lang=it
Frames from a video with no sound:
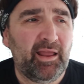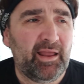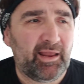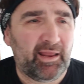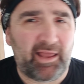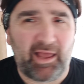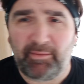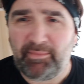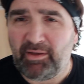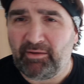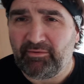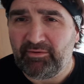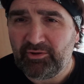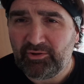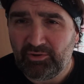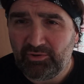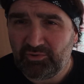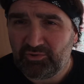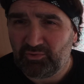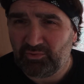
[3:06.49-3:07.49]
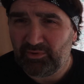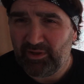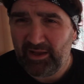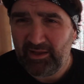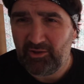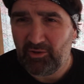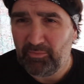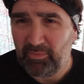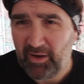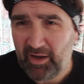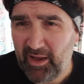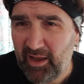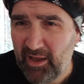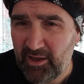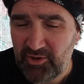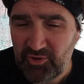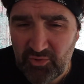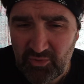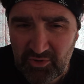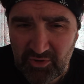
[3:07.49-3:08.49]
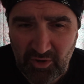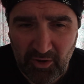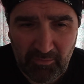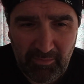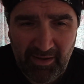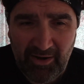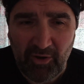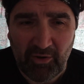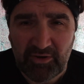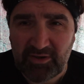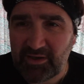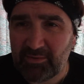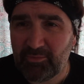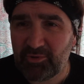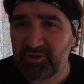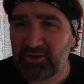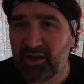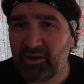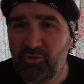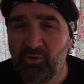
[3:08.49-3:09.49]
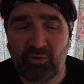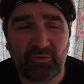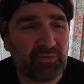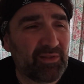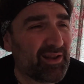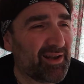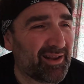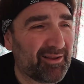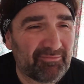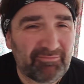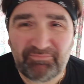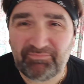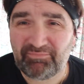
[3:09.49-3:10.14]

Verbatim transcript: che, abbia vinto lo scudetto, perché è giusto, ma noi siamo secondi lì.